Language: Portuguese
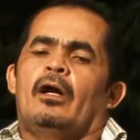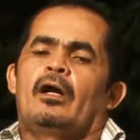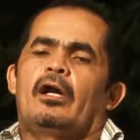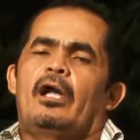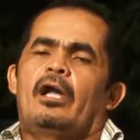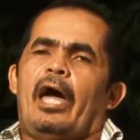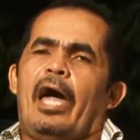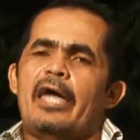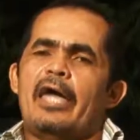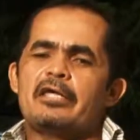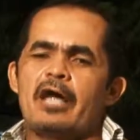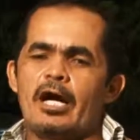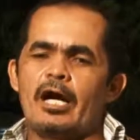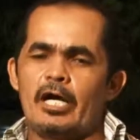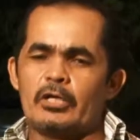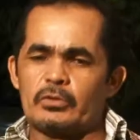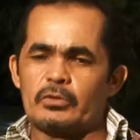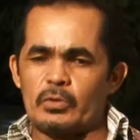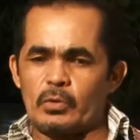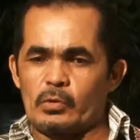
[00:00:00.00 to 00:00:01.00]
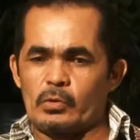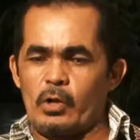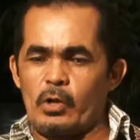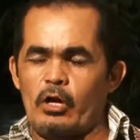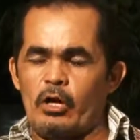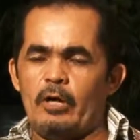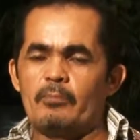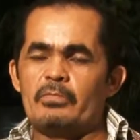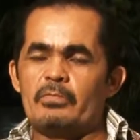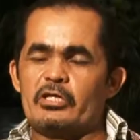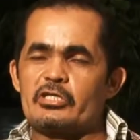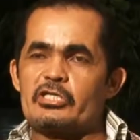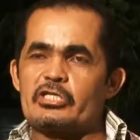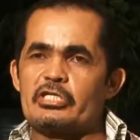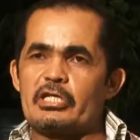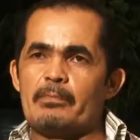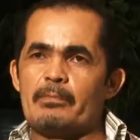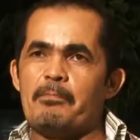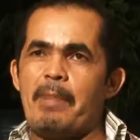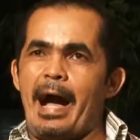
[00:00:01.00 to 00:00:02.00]
Leandro
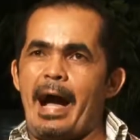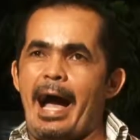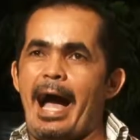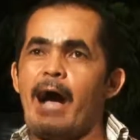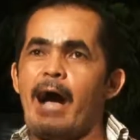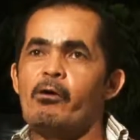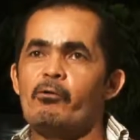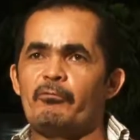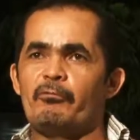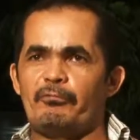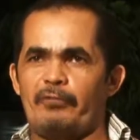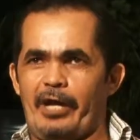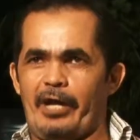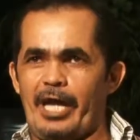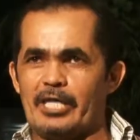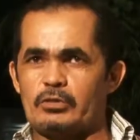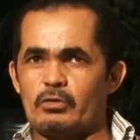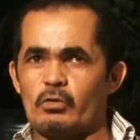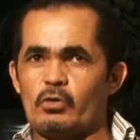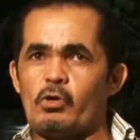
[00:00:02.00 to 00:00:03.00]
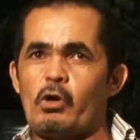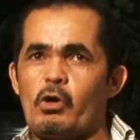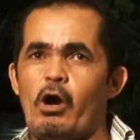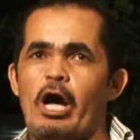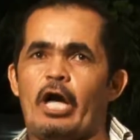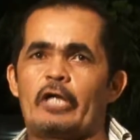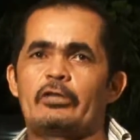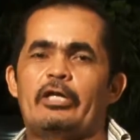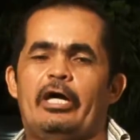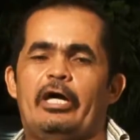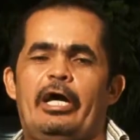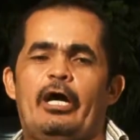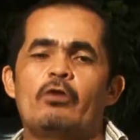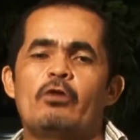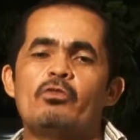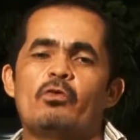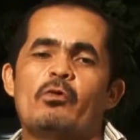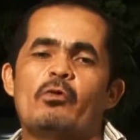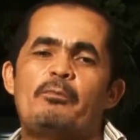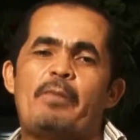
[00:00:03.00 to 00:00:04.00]
Gomes de Barro fez um
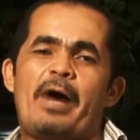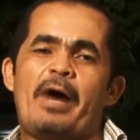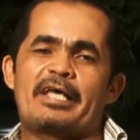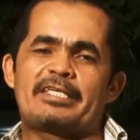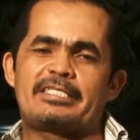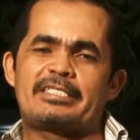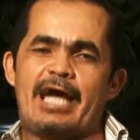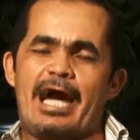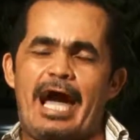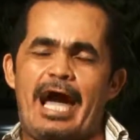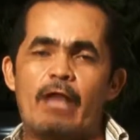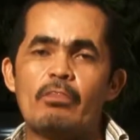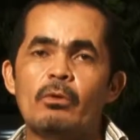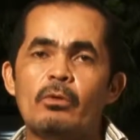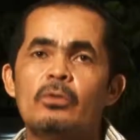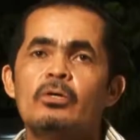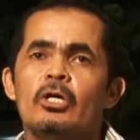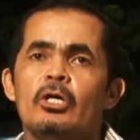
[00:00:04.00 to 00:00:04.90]
cordel no passado.